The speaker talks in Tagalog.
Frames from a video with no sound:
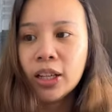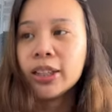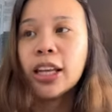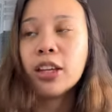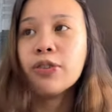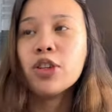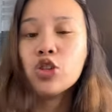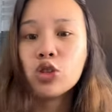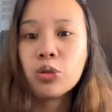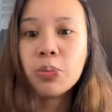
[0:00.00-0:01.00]
They even
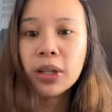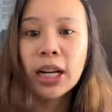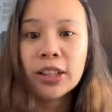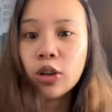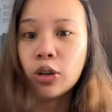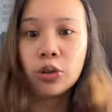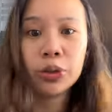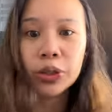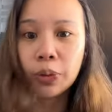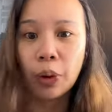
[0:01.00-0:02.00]
choose barkada
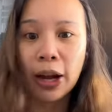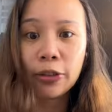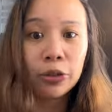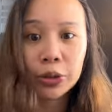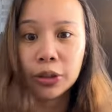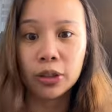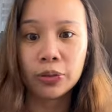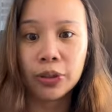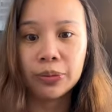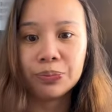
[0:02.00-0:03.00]
over their wife or
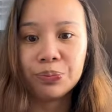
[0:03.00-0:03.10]
girlfriend.